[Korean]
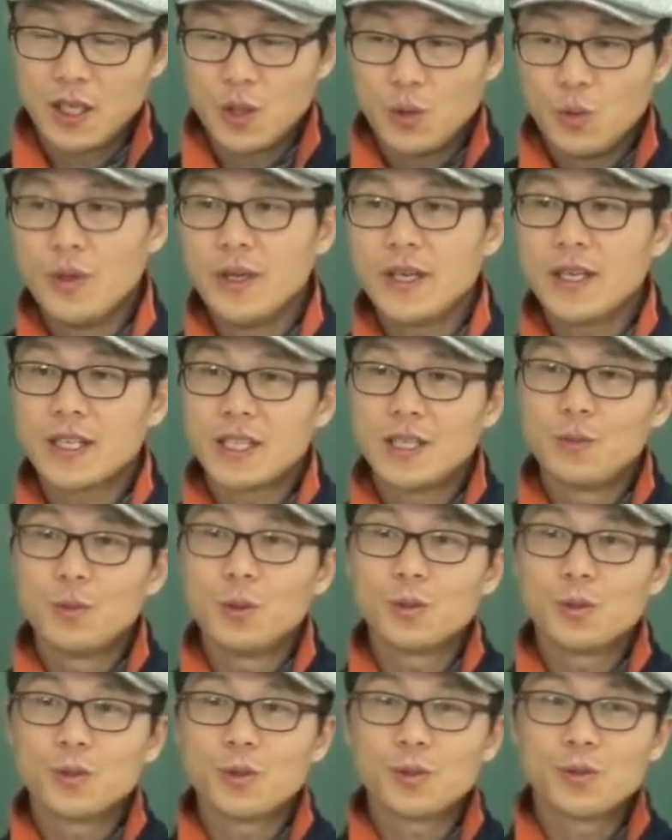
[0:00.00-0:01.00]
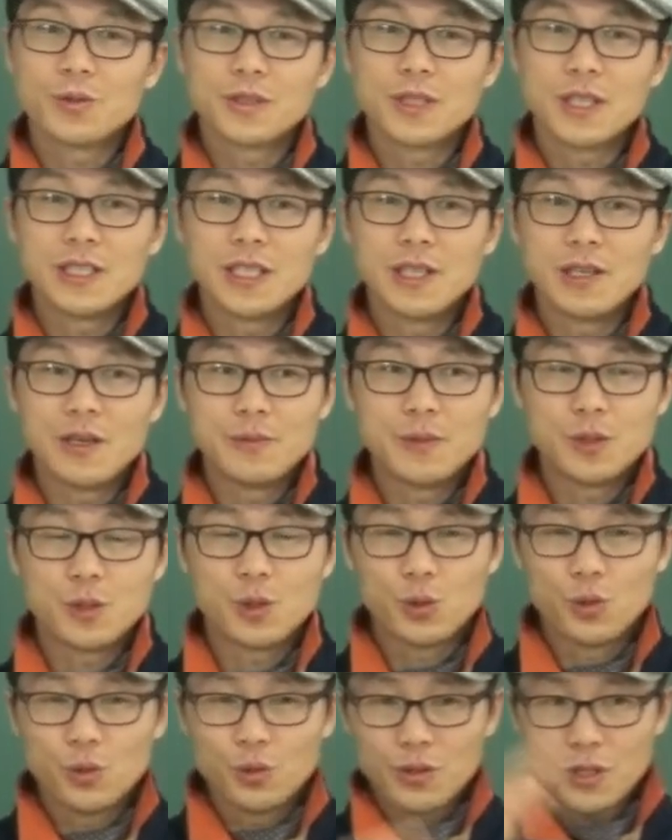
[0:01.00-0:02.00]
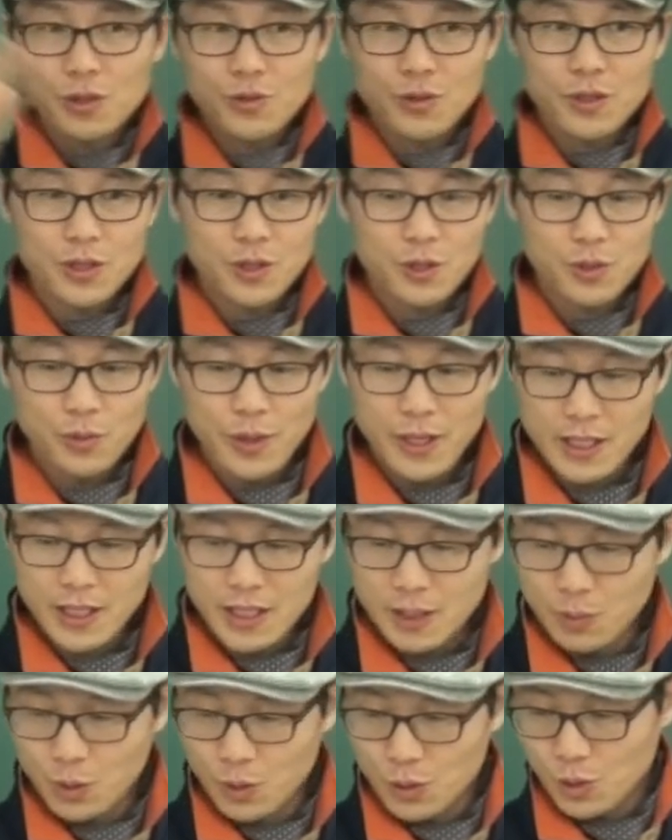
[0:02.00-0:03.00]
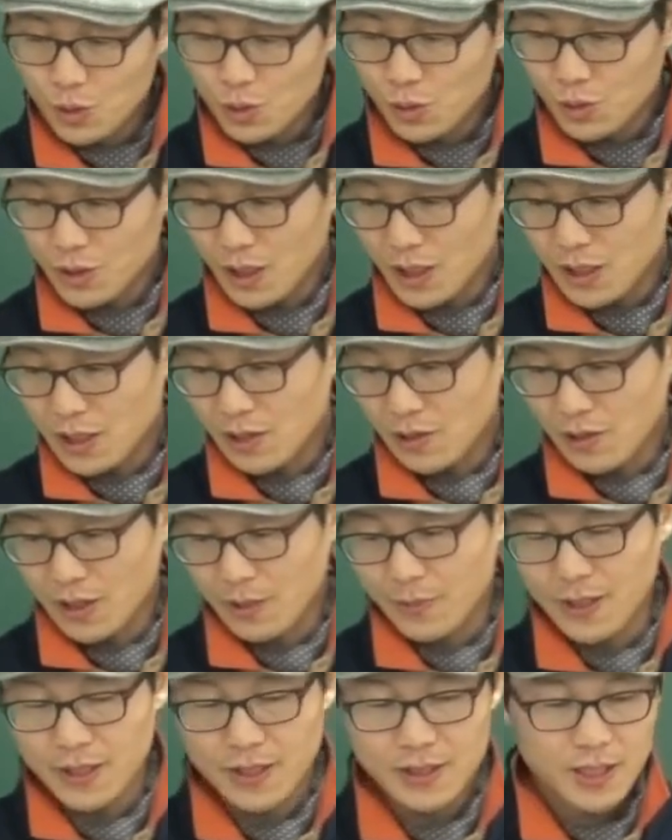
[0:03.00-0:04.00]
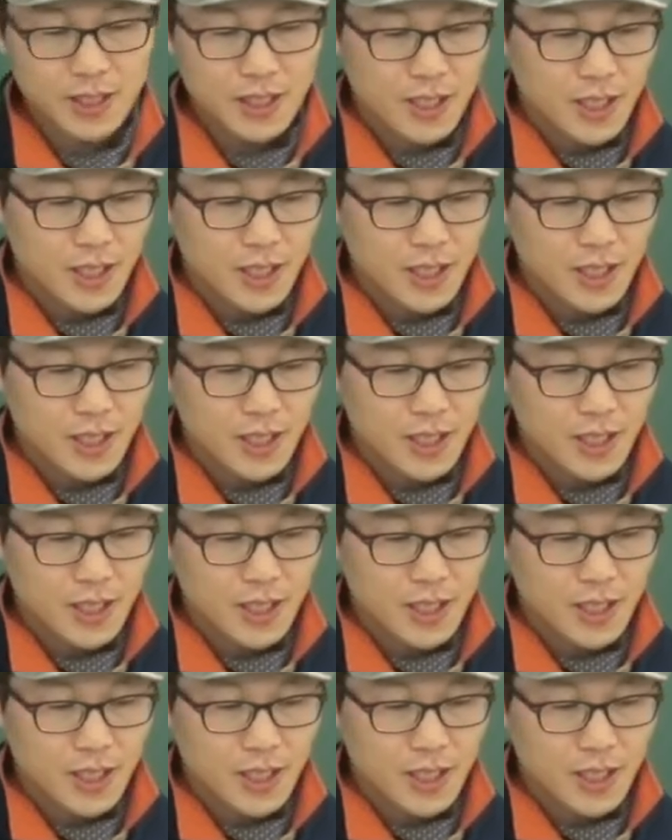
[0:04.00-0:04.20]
왜 기본 조동사냐고 하면 조동사 중에서도 왜 기본 조동사냐고 하면